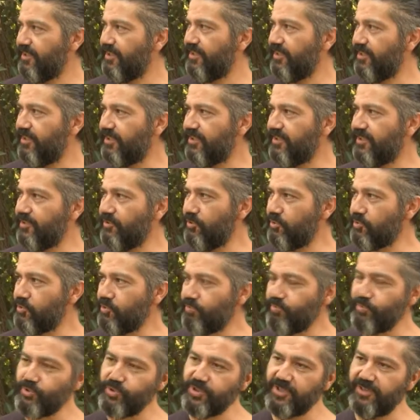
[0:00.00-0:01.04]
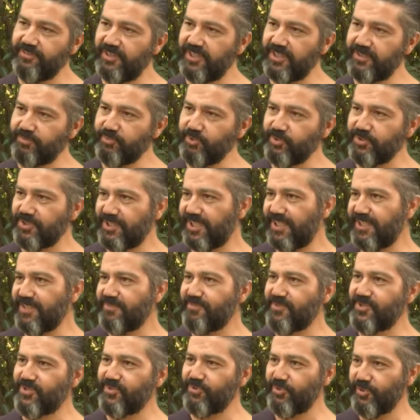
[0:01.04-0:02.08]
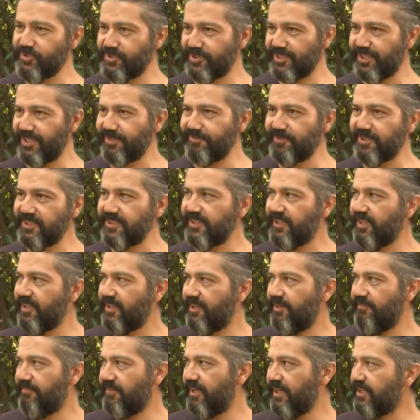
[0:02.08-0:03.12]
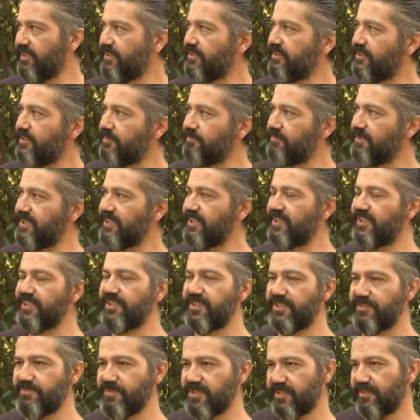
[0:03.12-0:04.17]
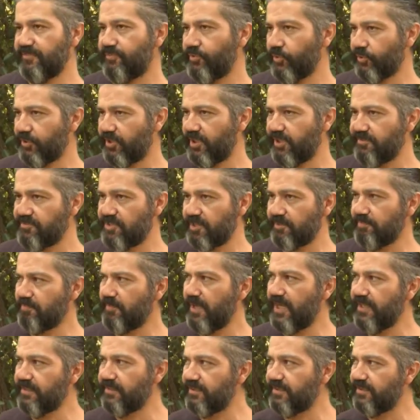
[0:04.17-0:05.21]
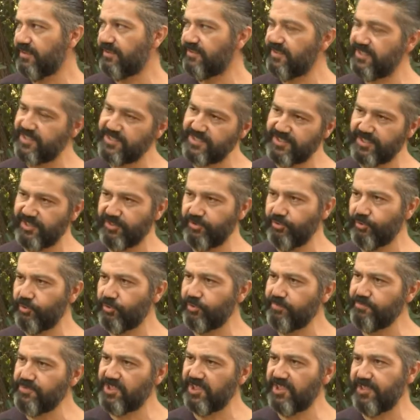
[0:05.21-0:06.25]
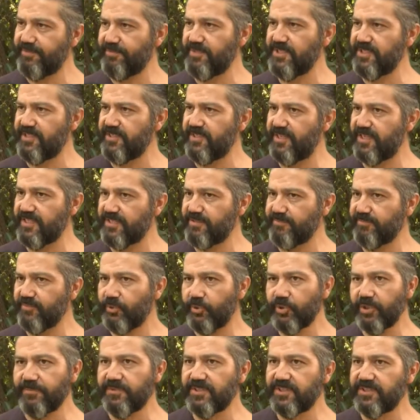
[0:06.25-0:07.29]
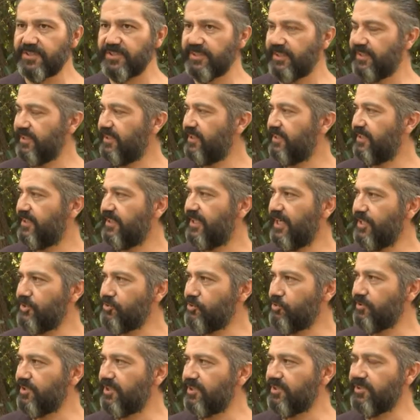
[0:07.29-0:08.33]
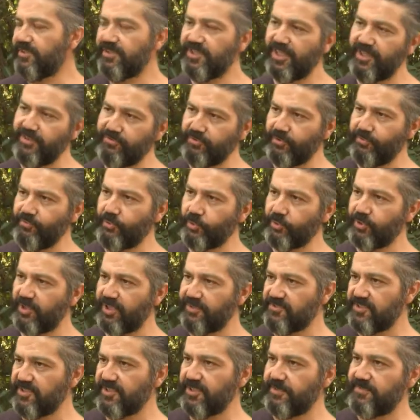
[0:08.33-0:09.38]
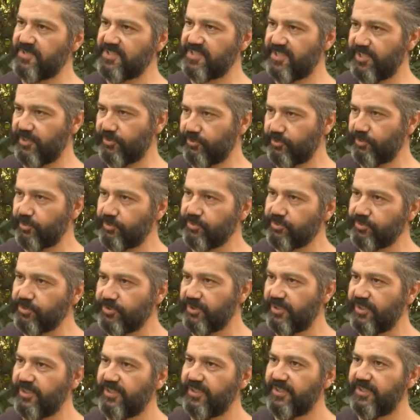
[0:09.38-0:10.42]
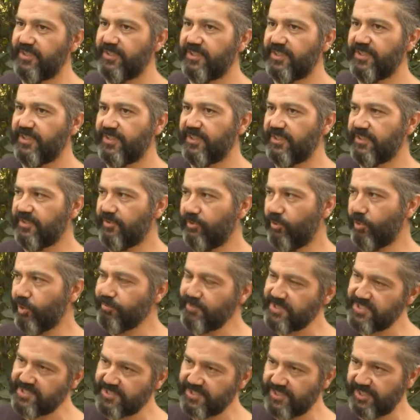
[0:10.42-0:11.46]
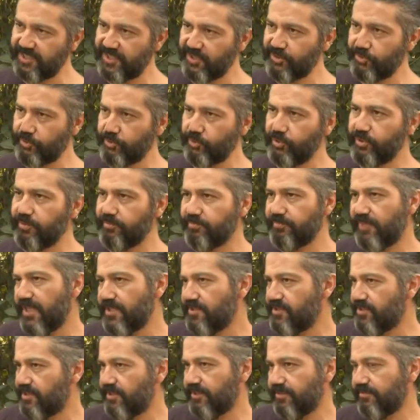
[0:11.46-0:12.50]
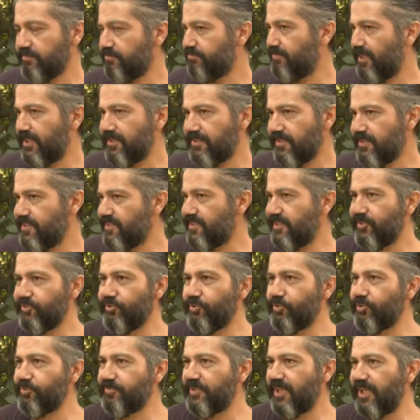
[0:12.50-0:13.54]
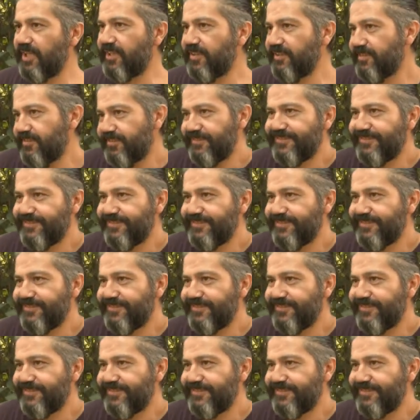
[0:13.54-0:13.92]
ee, özümüzde var bu kendimizi göstermek veya e, bir yere gittiğimiz zaman fotoğraf çek. Ben e, destekliyorum çekilmesi lazım olabilir. Yani çünkü nedir telefon fotoğrafçılığı da bir sektördür. Ee, olması gerekiyor. Bence ben destekliyorum yani.